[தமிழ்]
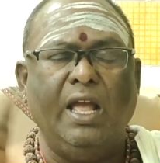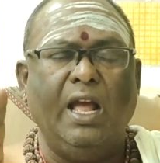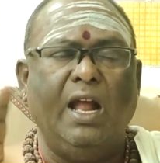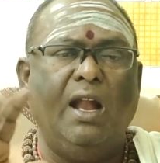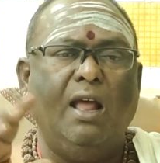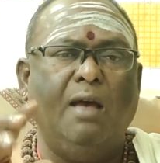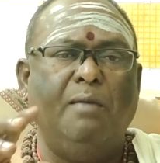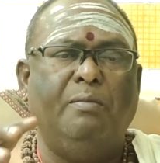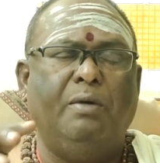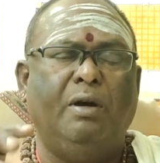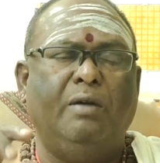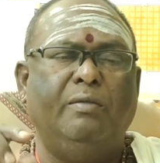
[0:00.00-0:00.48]

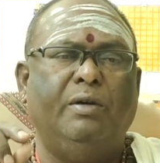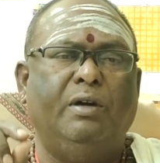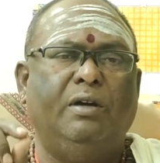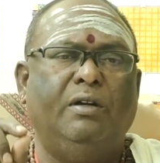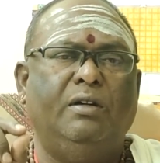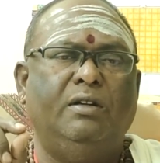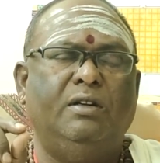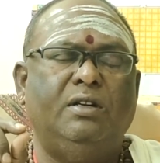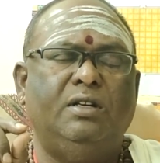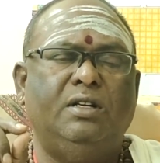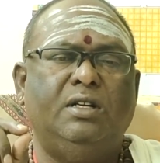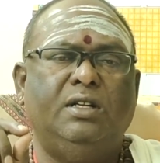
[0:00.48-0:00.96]
ஏழாம்
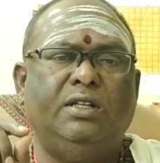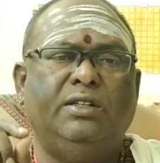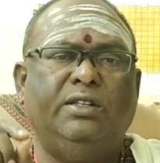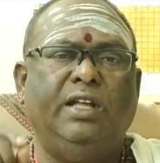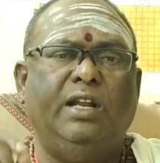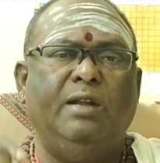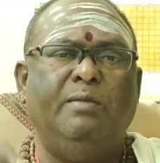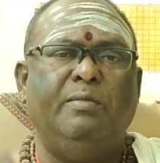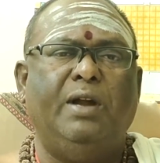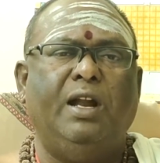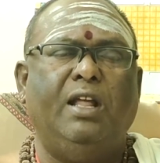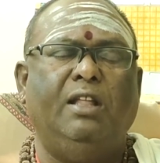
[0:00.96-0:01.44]
பாவம்
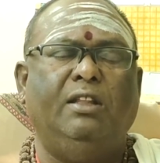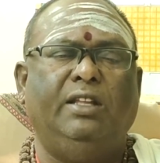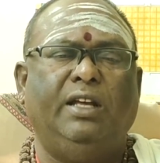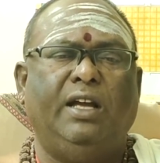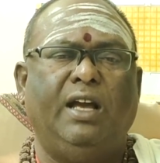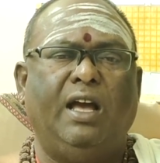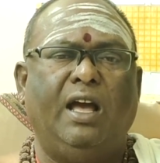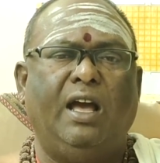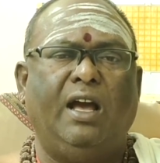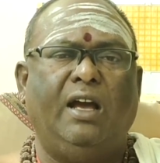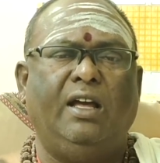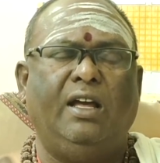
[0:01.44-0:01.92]

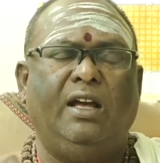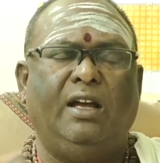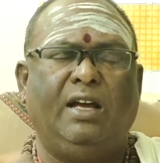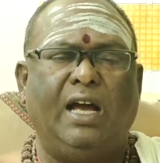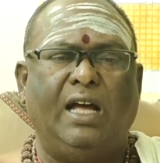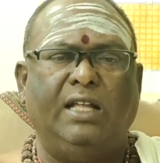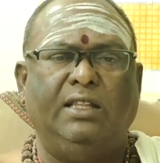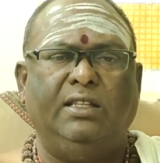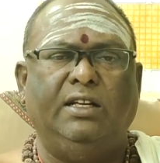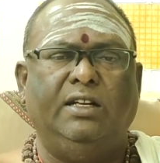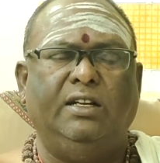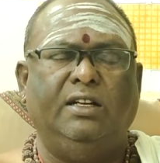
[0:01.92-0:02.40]
திருமணத்துக்காக
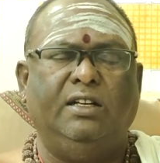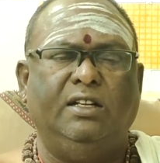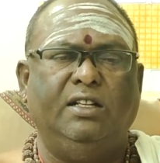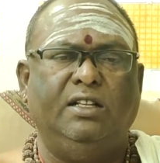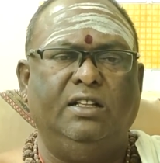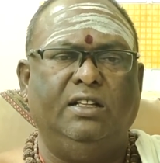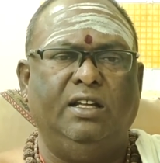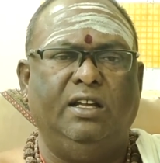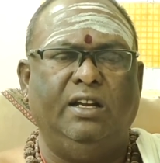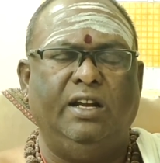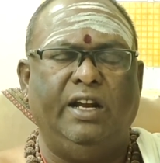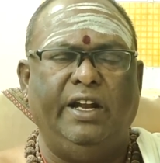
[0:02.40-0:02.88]
காத்துக்கிட்டு
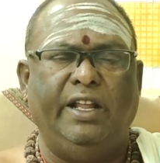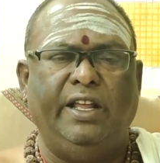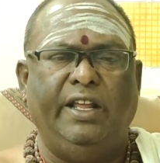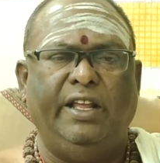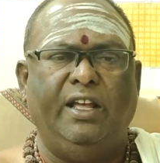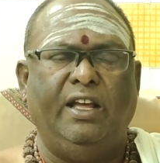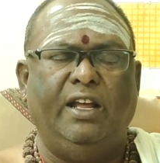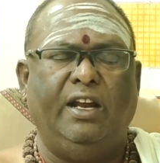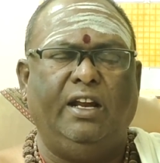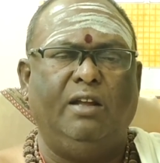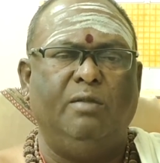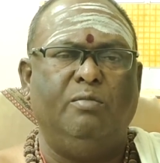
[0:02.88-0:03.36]
இருந்து
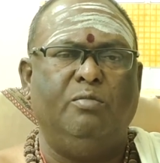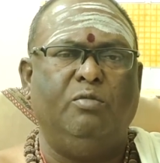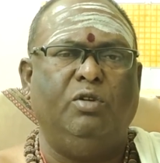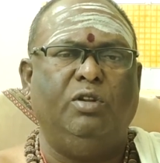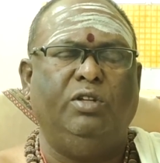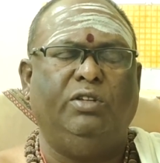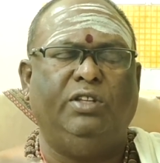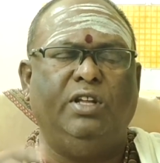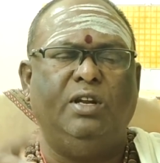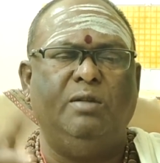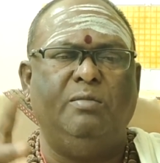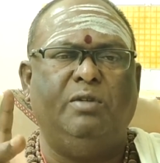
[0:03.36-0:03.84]
ரெடியாக
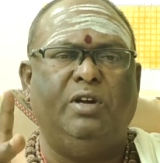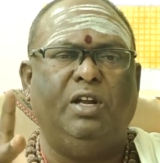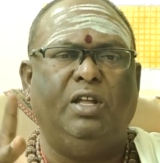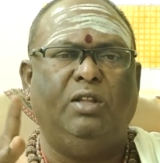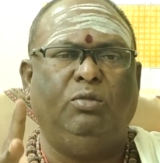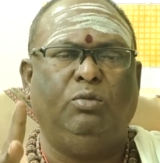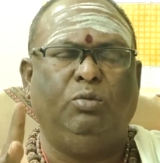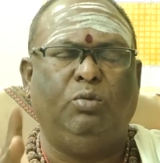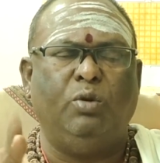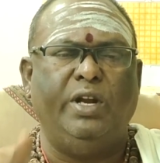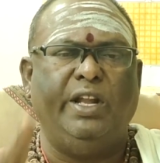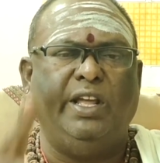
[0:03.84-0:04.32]
இருக்கும்போது
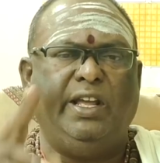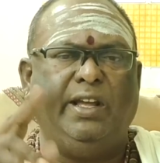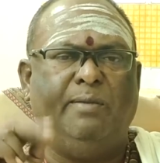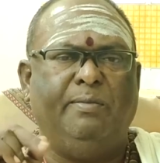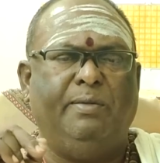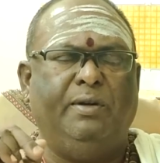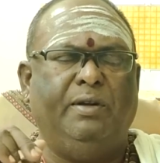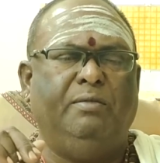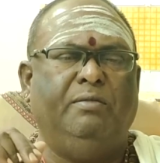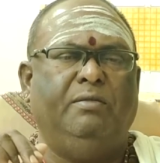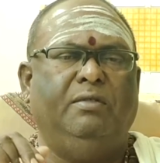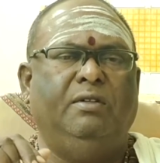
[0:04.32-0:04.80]
திருமணம்
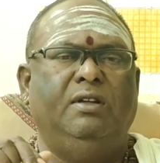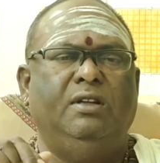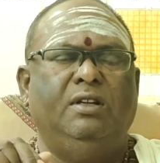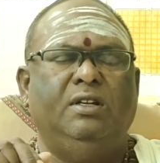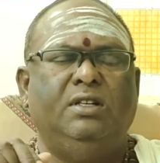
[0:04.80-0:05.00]
துண்டிக்கப்படும்